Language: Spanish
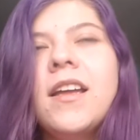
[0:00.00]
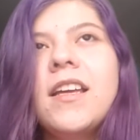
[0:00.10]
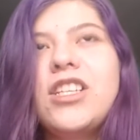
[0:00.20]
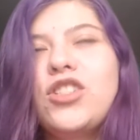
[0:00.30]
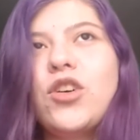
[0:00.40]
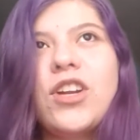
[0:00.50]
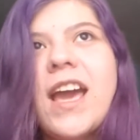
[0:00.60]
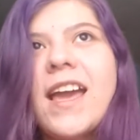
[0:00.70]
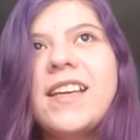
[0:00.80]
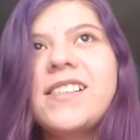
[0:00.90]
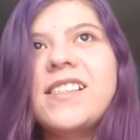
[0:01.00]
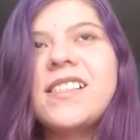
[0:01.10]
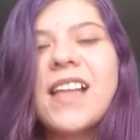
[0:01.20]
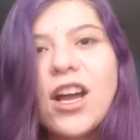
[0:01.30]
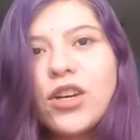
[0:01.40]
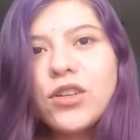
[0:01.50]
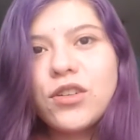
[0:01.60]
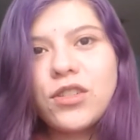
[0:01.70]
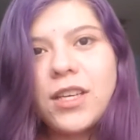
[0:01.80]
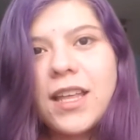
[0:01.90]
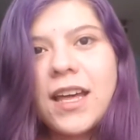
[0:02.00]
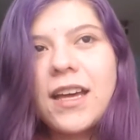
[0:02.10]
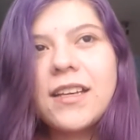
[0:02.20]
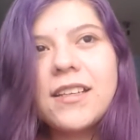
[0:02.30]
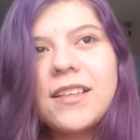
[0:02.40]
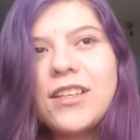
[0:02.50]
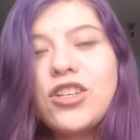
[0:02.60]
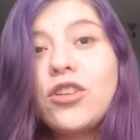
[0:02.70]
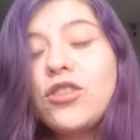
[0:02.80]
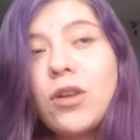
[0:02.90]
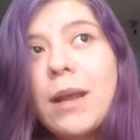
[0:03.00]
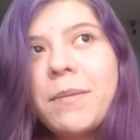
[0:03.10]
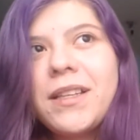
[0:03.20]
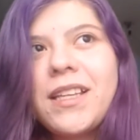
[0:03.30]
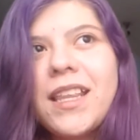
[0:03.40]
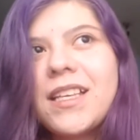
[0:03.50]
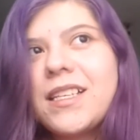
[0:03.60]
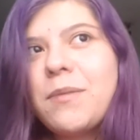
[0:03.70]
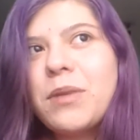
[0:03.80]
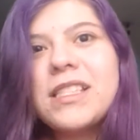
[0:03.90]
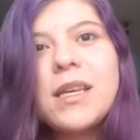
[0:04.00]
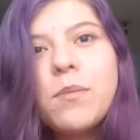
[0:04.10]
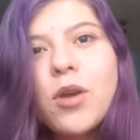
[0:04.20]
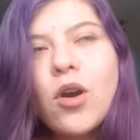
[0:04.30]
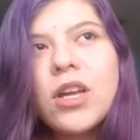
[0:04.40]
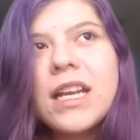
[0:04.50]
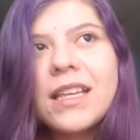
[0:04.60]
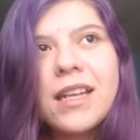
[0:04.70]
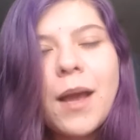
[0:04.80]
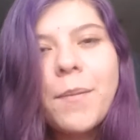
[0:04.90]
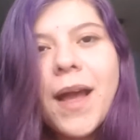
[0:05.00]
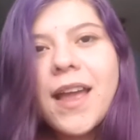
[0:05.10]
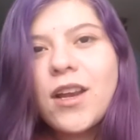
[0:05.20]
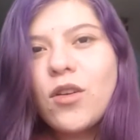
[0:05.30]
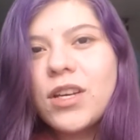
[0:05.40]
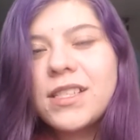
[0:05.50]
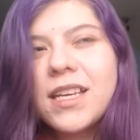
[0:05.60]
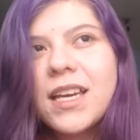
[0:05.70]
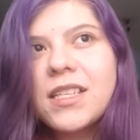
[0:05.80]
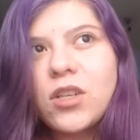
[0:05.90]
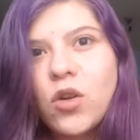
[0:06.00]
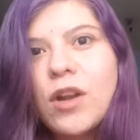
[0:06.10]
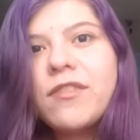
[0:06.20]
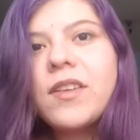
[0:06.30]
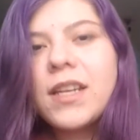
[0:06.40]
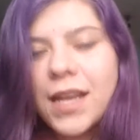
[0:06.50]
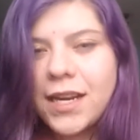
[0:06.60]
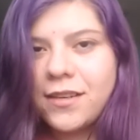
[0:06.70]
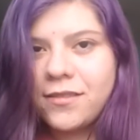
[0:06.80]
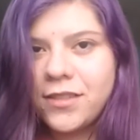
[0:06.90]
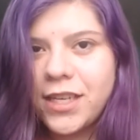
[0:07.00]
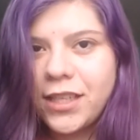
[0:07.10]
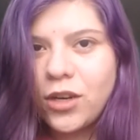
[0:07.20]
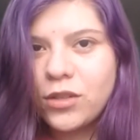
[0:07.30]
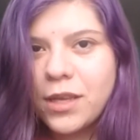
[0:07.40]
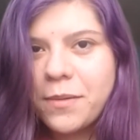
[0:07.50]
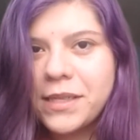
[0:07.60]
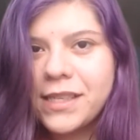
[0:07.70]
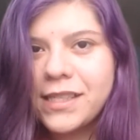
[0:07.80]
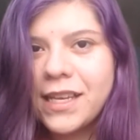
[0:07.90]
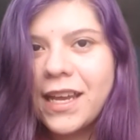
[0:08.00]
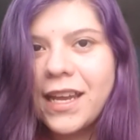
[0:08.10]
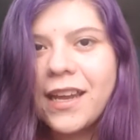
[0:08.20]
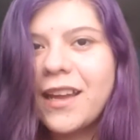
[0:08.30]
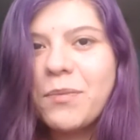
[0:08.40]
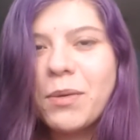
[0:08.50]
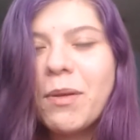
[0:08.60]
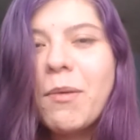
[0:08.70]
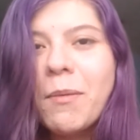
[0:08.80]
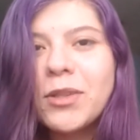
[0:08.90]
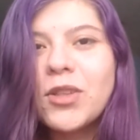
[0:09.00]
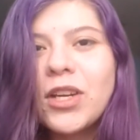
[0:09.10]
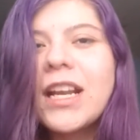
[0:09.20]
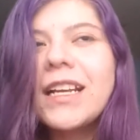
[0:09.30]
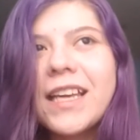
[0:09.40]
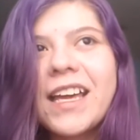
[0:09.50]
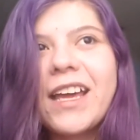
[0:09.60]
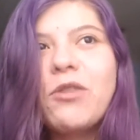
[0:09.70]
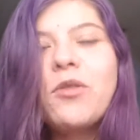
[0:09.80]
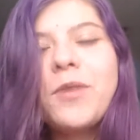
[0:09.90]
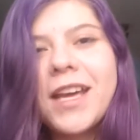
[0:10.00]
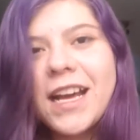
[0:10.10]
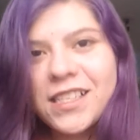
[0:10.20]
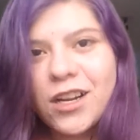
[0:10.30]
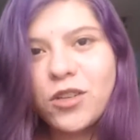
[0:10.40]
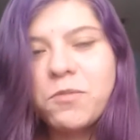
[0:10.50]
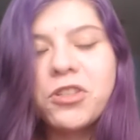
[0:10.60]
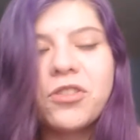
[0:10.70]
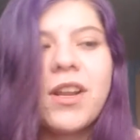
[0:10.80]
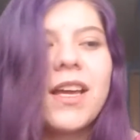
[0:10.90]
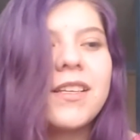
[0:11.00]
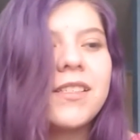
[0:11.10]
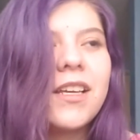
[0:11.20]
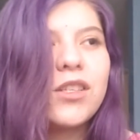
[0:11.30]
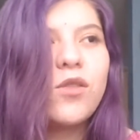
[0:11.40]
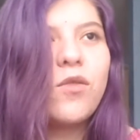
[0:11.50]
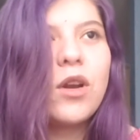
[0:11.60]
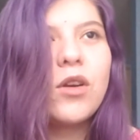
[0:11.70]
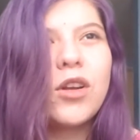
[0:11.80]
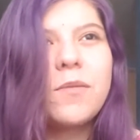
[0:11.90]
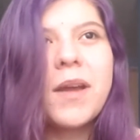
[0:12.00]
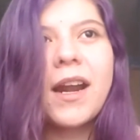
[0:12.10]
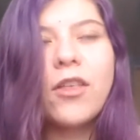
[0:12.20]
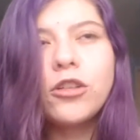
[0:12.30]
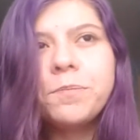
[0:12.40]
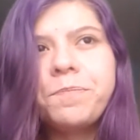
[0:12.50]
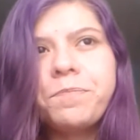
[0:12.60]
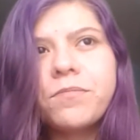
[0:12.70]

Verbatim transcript: historia es tan conocida no solamente desde el principio y la trama y lo que sigue, sino el final, ya te lo sabes, desde el primer momento en el que ubicas a los personajes. Eso fue lo que no me agradó.